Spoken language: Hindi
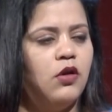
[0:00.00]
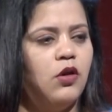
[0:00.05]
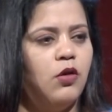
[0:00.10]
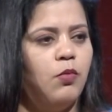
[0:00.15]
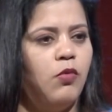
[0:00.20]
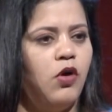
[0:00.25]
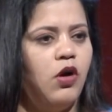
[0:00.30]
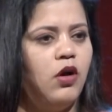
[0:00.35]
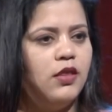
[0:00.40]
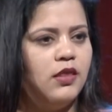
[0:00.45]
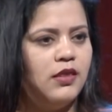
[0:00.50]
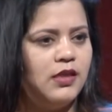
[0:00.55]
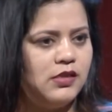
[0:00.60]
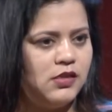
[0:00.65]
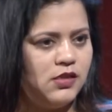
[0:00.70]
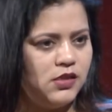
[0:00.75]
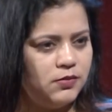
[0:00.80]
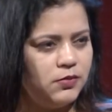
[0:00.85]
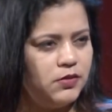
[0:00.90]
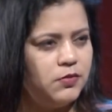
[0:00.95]
बहुत
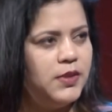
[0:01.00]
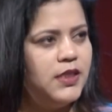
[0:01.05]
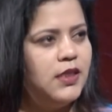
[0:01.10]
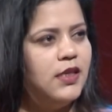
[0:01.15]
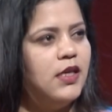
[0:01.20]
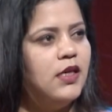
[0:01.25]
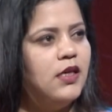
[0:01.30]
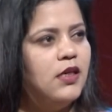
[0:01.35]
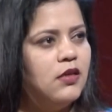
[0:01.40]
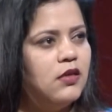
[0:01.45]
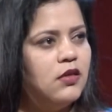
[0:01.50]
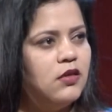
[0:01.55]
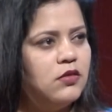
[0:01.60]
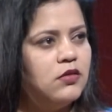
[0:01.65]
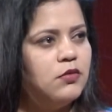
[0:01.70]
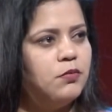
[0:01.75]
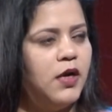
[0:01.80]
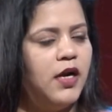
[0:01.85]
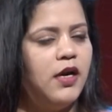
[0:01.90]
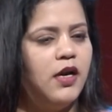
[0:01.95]
दिलचस्पी थी
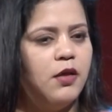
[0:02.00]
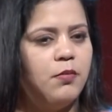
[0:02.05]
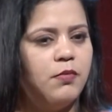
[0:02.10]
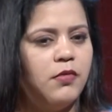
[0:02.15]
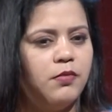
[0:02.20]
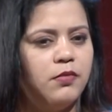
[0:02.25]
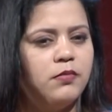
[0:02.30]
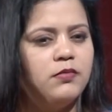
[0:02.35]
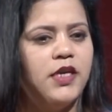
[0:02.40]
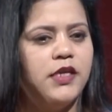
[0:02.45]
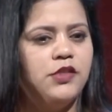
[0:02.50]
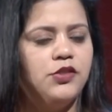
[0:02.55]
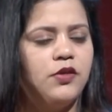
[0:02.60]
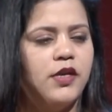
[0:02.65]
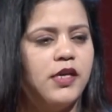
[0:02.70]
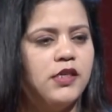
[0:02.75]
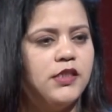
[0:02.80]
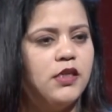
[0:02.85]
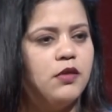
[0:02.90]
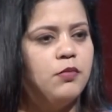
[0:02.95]
हाँ, हाँ। पढ़ने में
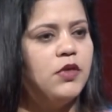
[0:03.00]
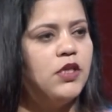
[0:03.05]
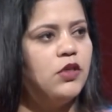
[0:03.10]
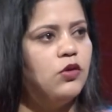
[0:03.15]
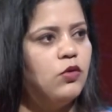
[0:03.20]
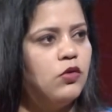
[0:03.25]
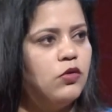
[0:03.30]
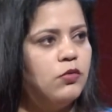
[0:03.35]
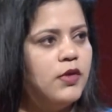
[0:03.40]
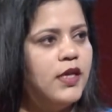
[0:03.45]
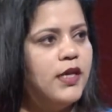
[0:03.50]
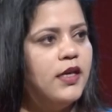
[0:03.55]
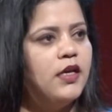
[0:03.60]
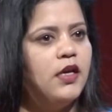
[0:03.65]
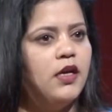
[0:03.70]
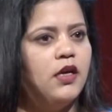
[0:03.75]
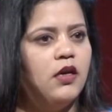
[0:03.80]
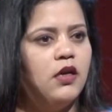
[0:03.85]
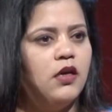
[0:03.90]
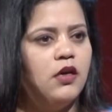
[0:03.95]
एजुकेशन में तो मैंने
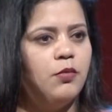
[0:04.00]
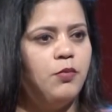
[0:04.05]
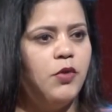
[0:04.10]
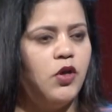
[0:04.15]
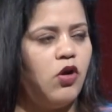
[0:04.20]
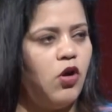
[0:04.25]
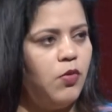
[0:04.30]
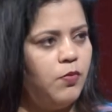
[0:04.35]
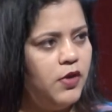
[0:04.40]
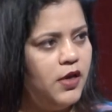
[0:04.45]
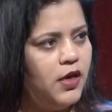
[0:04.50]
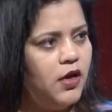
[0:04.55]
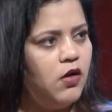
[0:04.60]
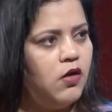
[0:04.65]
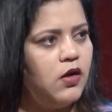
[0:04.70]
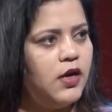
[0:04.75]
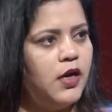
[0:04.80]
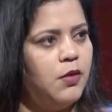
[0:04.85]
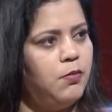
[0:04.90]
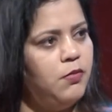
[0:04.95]
बीकॉम किया
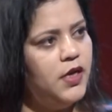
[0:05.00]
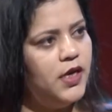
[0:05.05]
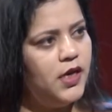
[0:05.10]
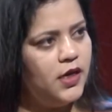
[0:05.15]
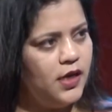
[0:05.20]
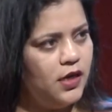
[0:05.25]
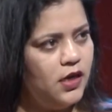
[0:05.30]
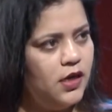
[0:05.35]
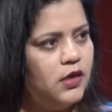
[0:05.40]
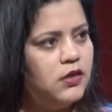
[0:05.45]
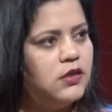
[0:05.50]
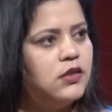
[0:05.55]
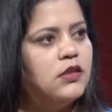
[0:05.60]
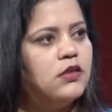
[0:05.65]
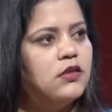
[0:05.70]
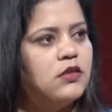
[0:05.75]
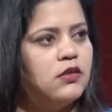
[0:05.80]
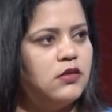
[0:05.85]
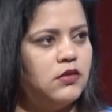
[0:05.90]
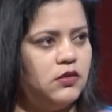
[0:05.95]
और एमबीए किया
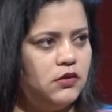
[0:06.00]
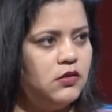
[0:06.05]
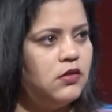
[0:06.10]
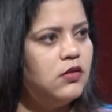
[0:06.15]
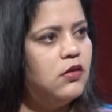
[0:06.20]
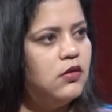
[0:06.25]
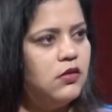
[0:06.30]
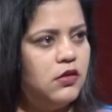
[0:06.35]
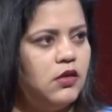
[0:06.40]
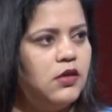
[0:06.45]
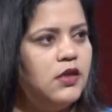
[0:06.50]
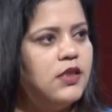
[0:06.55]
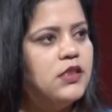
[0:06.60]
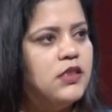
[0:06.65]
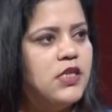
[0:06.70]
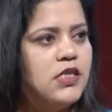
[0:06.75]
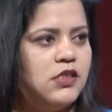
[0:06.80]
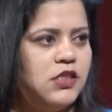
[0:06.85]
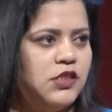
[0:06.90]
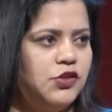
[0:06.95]
अच्छा
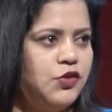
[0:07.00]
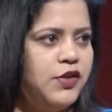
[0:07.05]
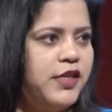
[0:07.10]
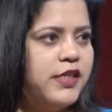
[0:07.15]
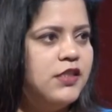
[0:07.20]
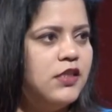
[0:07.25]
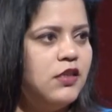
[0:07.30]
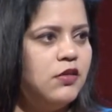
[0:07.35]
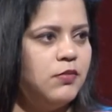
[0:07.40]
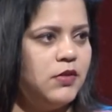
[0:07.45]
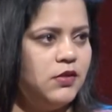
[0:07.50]
डिस्टेंस अच्छा। एजुकेशन